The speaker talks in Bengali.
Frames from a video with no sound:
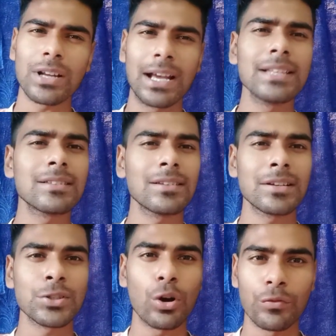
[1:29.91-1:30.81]
আইএসএলের
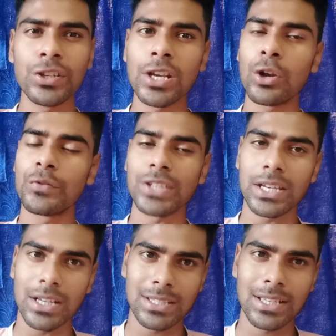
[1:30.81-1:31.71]
যে অফিসিয়াল
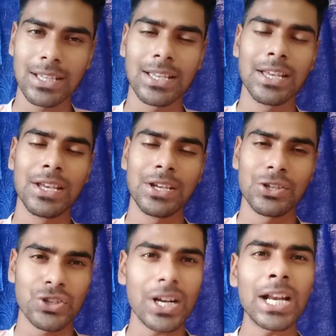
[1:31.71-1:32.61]
ওয়েবসাইট আছে
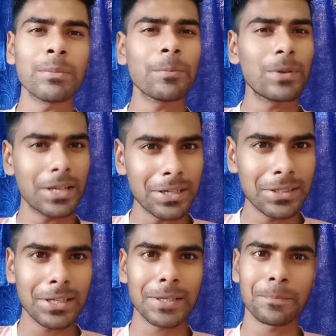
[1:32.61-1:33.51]
সেখানে আমি প্লেয়ারদের